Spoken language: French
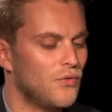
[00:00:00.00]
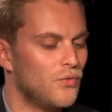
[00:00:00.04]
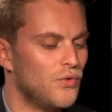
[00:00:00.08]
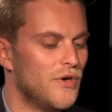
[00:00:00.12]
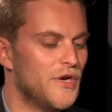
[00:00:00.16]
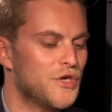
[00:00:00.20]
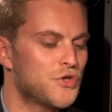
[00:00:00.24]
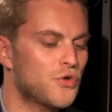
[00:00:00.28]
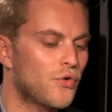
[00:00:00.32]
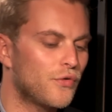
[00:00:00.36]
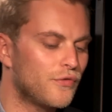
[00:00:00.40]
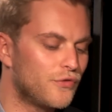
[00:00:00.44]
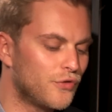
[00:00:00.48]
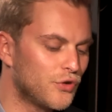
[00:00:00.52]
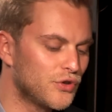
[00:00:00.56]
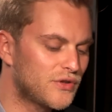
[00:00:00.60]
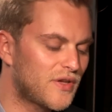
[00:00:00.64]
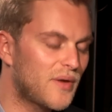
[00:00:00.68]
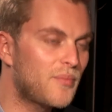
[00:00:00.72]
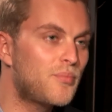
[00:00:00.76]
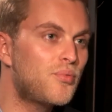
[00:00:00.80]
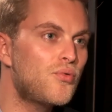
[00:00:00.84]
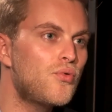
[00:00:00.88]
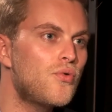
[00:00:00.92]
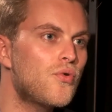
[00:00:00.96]
Il n'y a pas de
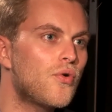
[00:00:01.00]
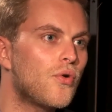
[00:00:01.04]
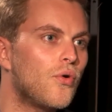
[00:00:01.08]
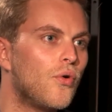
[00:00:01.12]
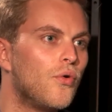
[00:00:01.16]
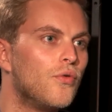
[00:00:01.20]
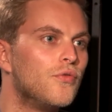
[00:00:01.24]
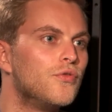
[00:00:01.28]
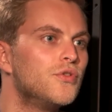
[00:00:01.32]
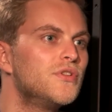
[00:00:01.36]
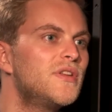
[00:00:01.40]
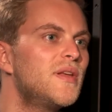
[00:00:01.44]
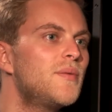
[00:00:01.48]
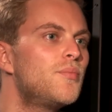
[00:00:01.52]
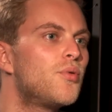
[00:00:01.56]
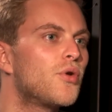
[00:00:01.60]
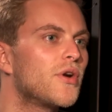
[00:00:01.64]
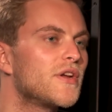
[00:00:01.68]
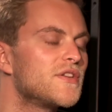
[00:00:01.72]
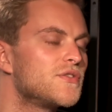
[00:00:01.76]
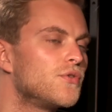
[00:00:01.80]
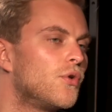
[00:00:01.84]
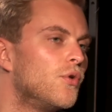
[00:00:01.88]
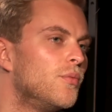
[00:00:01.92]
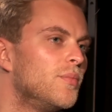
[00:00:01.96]
rapport. Voter pour les
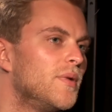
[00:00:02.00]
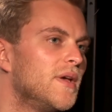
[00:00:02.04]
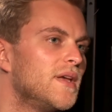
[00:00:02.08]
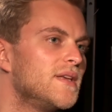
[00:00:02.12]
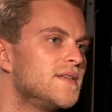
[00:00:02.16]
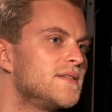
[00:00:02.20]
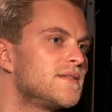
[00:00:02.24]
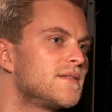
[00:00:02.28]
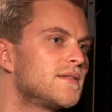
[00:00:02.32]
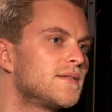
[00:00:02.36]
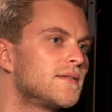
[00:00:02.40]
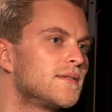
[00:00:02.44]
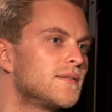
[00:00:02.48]
européistes.